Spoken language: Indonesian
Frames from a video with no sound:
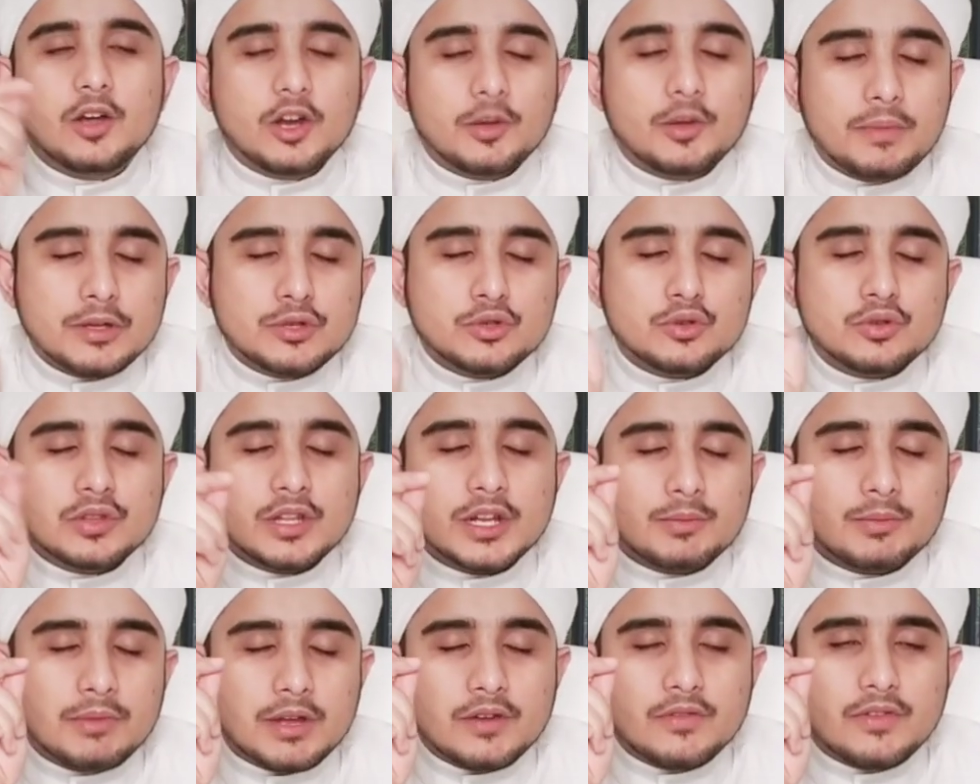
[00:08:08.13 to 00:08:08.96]
Kalau masuk
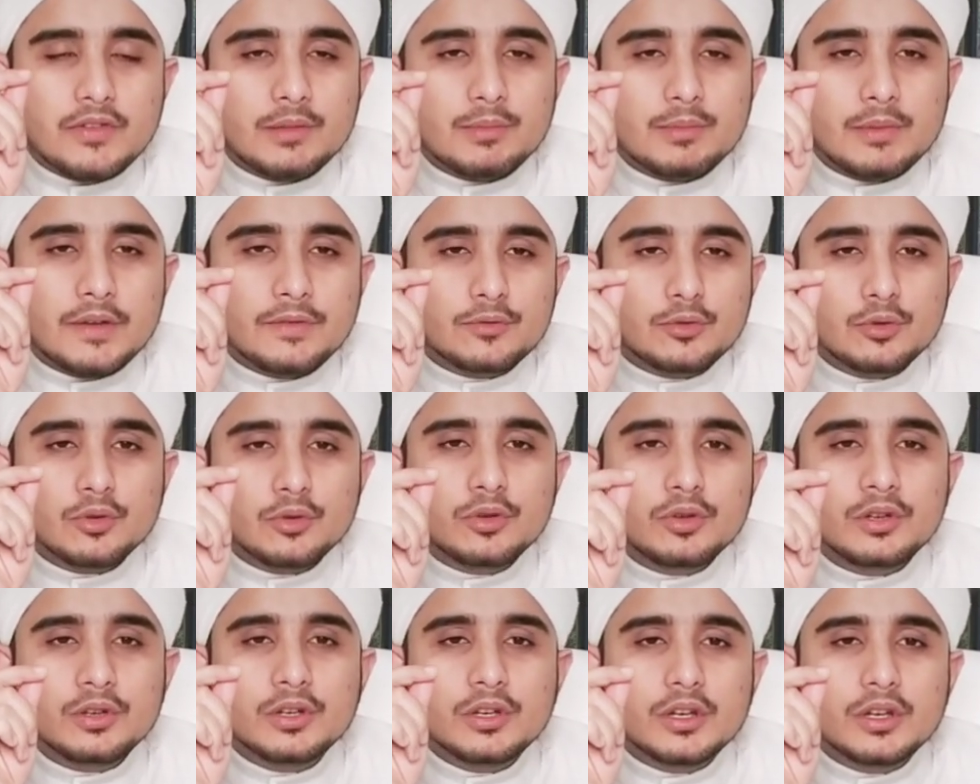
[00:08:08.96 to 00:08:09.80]
dari manfaat
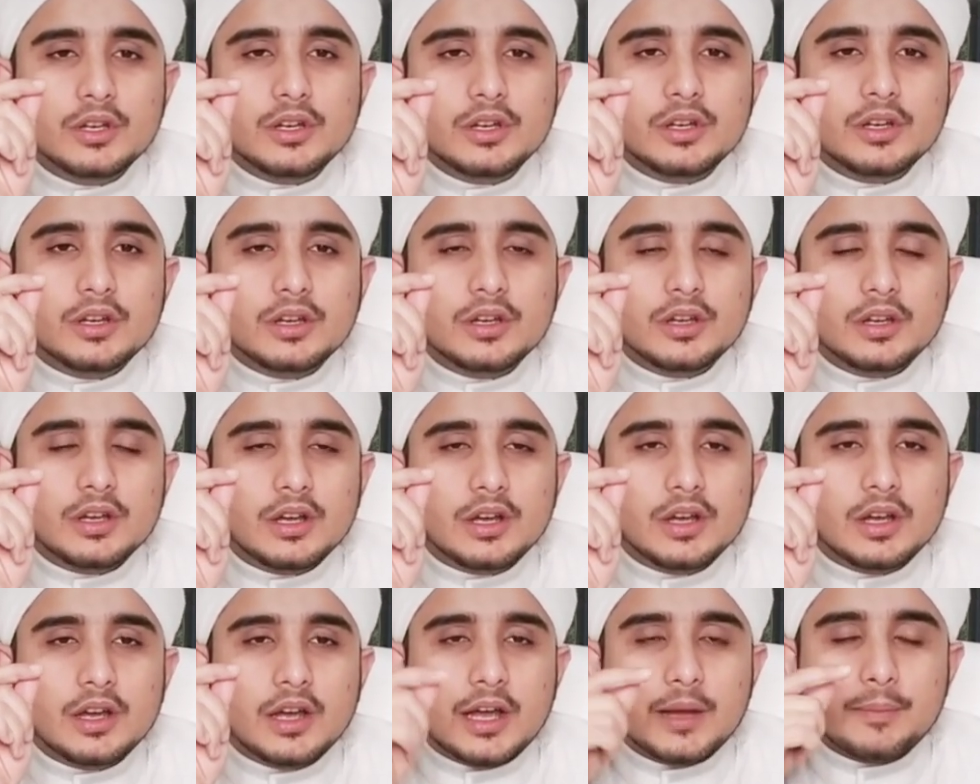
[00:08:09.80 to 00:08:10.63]
maftu
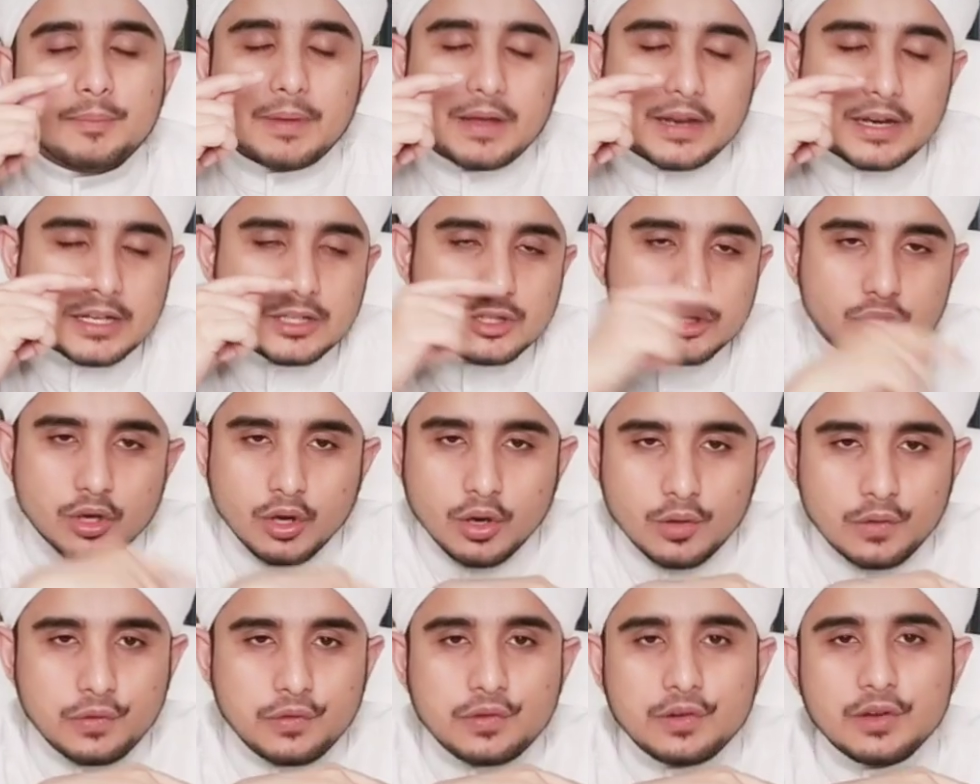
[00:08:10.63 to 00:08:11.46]
eh, kepada
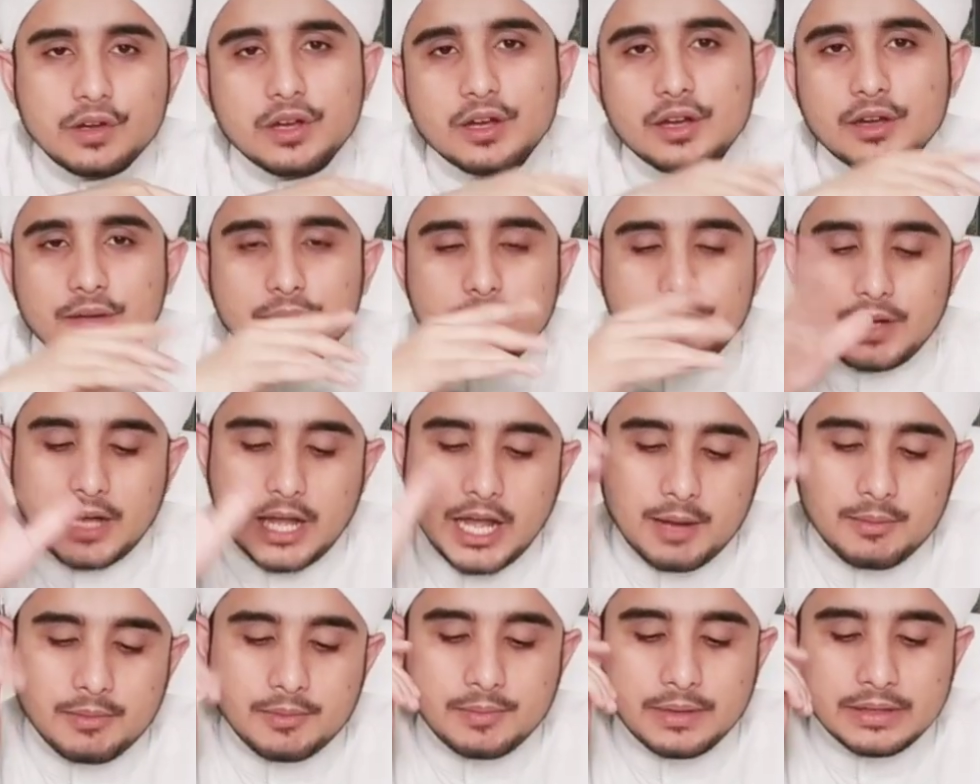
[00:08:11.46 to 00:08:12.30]
jov,
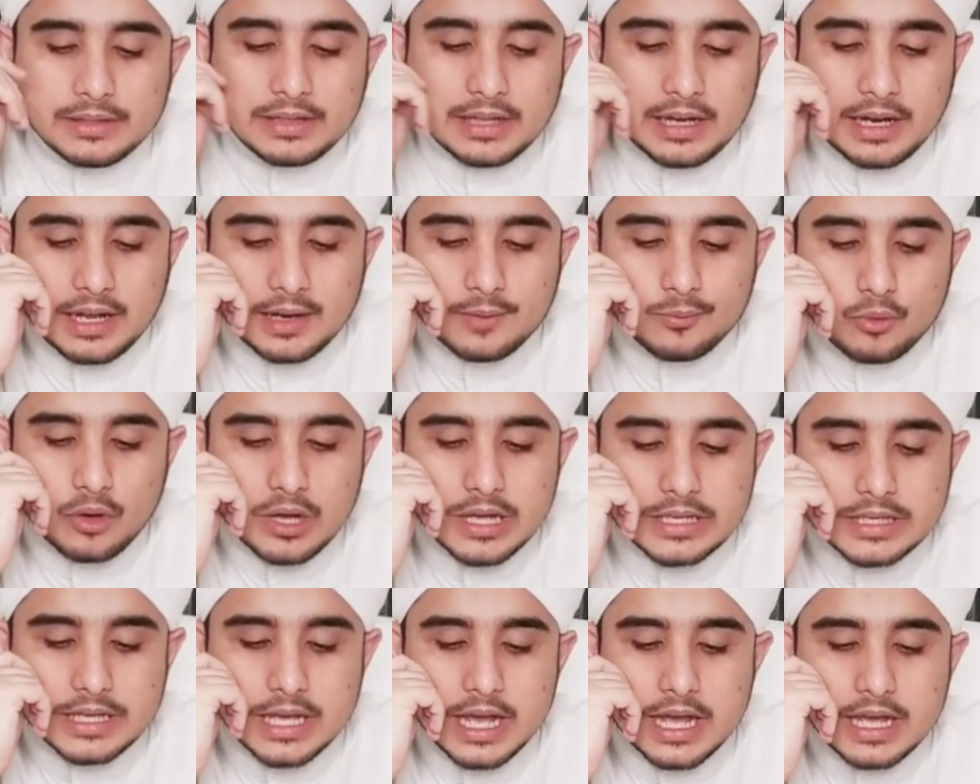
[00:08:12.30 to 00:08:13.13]
maka membatalkan
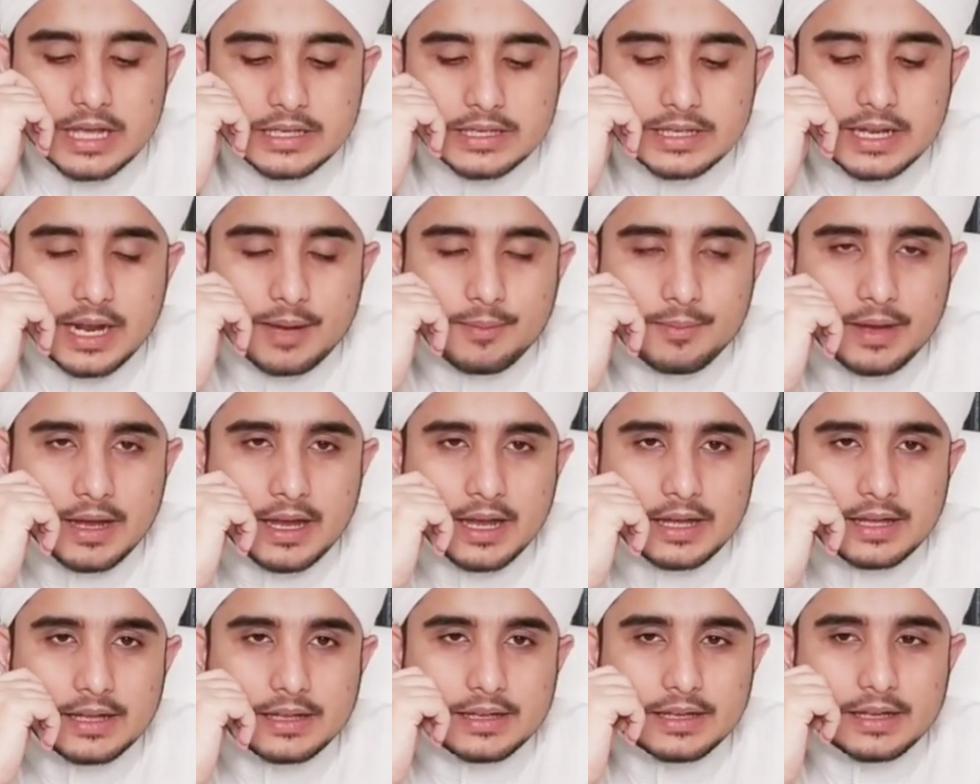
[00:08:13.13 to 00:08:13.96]
puasa
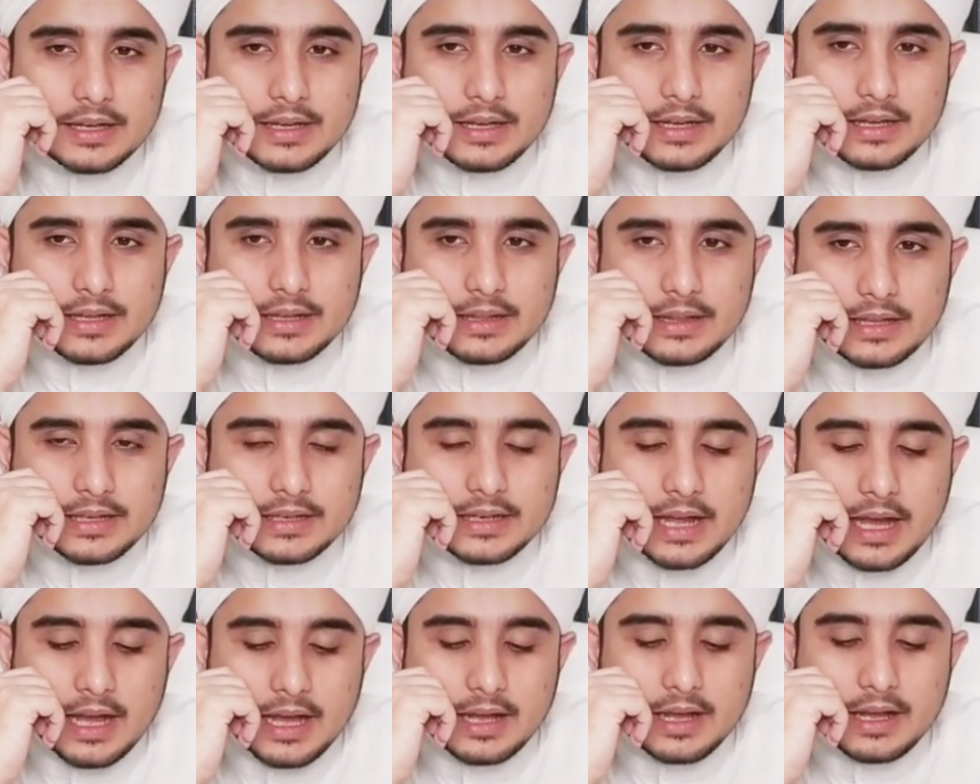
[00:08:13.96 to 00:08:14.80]
selama eh,
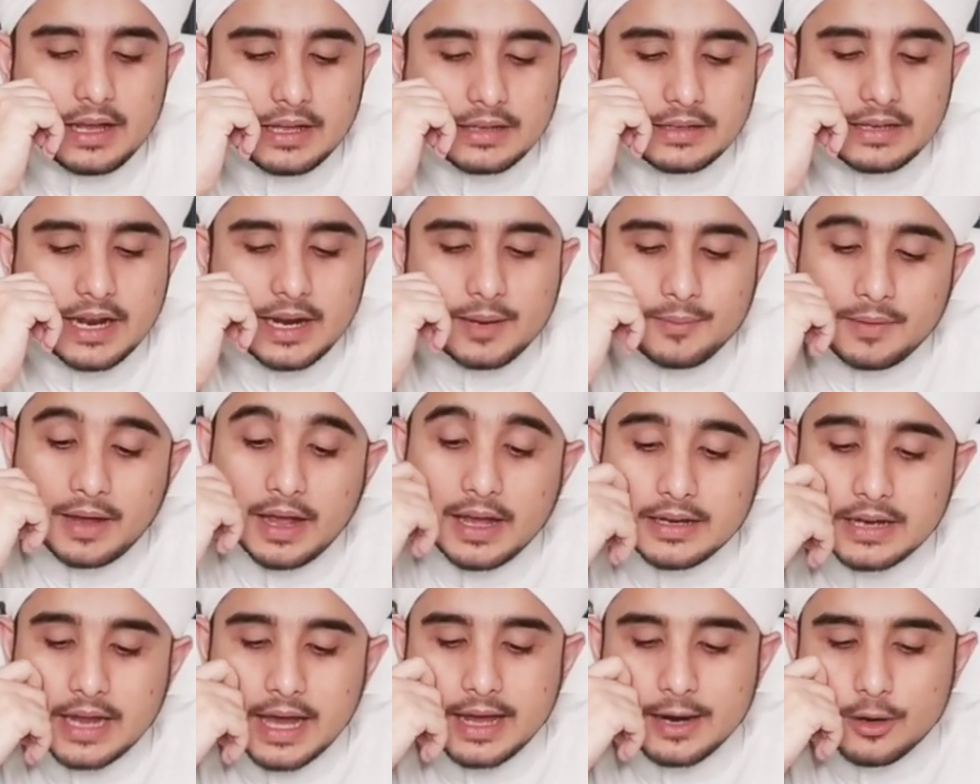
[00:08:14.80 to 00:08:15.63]
tidak dalam
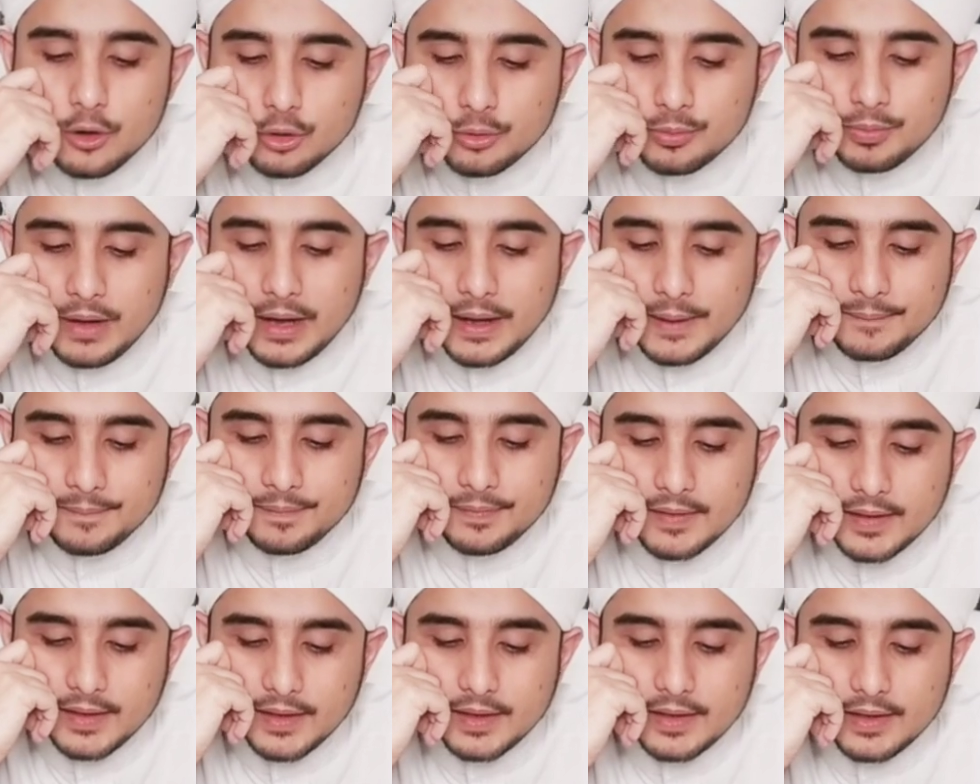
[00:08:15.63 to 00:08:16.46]
keadaan lupa.
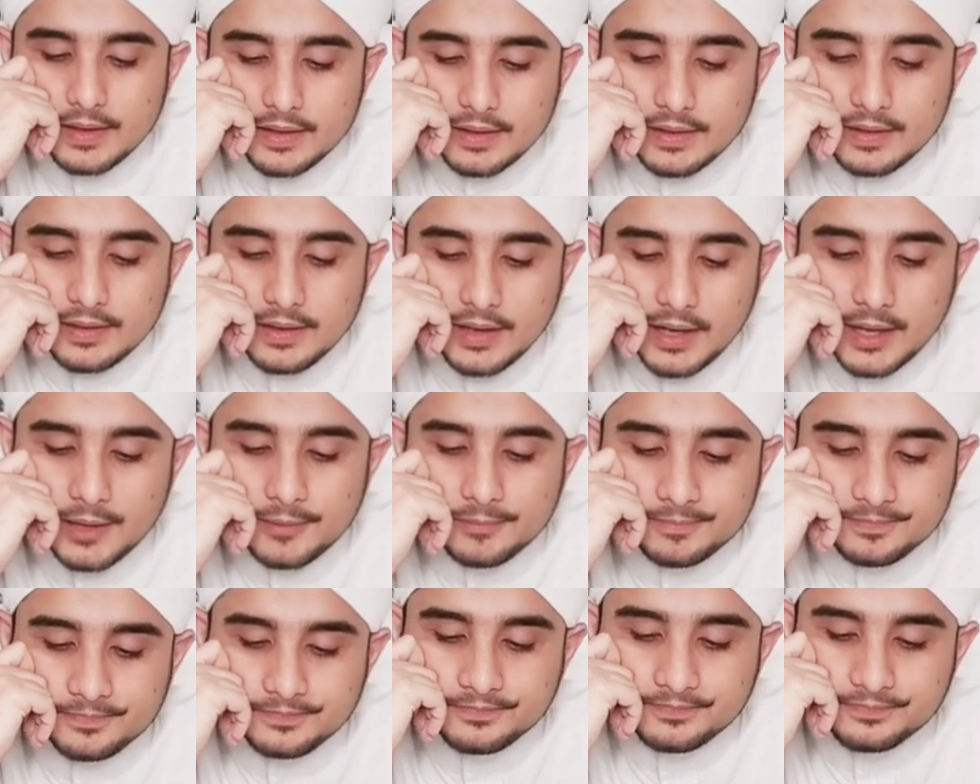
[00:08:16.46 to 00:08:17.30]

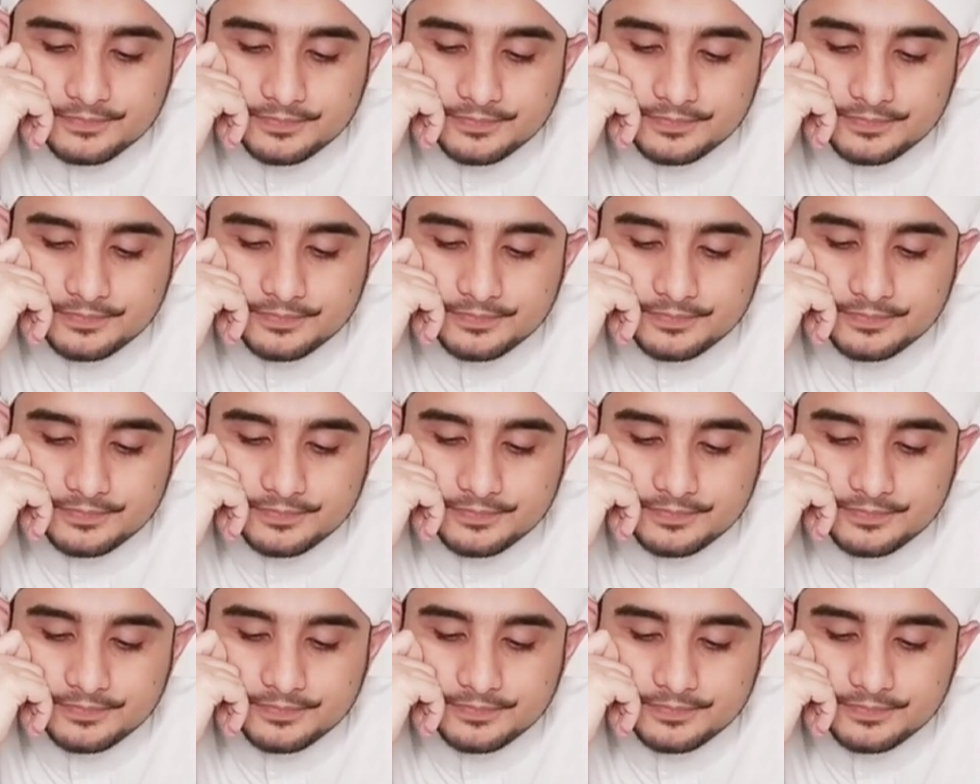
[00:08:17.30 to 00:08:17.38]
Nah,